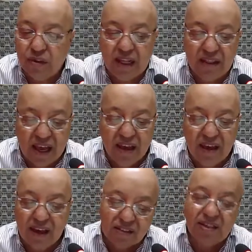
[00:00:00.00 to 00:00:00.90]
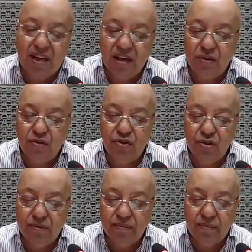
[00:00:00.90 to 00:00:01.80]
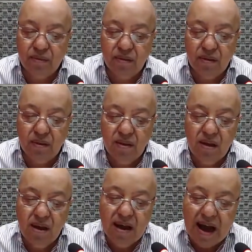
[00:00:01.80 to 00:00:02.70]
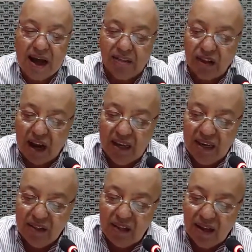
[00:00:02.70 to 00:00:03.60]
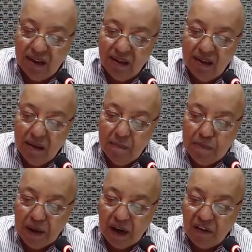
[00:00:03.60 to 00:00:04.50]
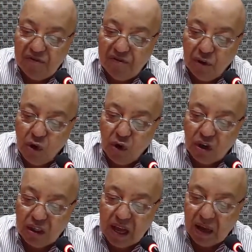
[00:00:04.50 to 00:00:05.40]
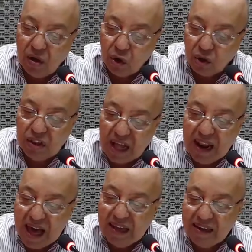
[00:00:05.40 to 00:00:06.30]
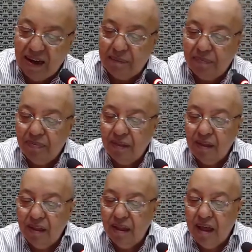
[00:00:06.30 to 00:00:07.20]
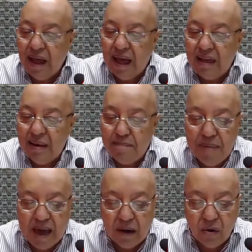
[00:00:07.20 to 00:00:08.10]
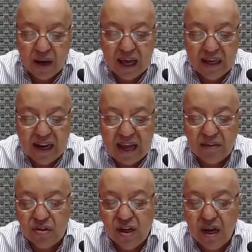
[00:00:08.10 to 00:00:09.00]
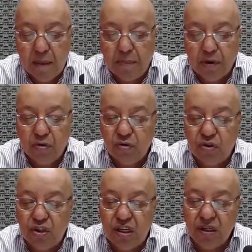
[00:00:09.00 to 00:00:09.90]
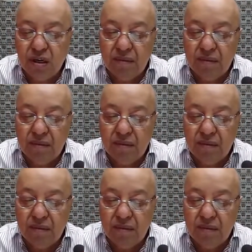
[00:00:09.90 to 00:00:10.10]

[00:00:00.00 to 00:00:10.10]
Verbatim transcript: da dengue é a seguinte: atraída pela flor da crotalária, a libélula irá se reproduzir